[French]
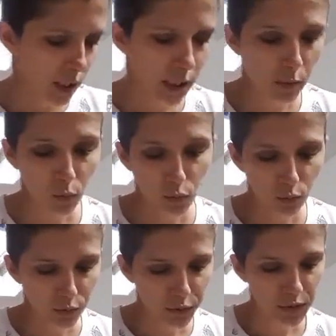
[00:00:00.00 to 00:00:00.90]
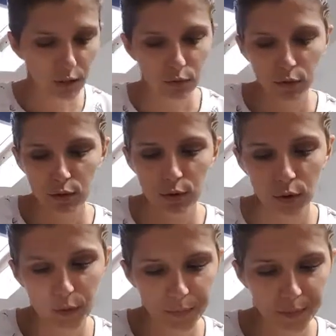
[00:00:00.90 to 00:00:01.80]
Et mon fils a voulu
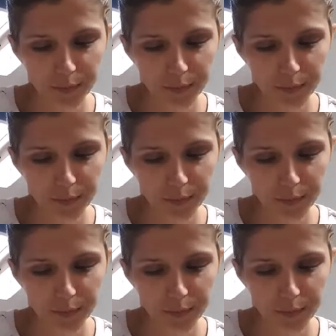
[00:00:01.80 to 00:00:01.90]
euh,